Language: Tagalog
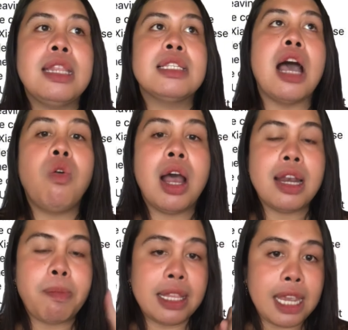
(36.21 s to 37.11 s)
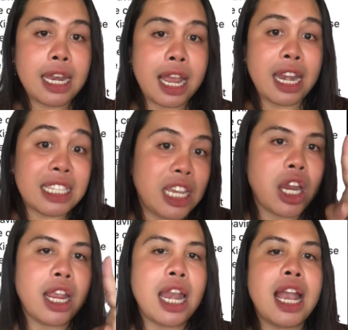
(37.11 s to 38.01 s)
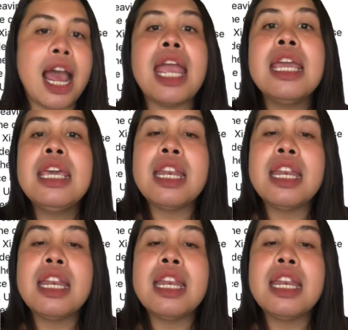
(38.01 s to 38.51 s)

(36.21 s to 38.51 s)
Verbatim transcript: sa ako ang napansin kaning nagsige sharing ani nga naay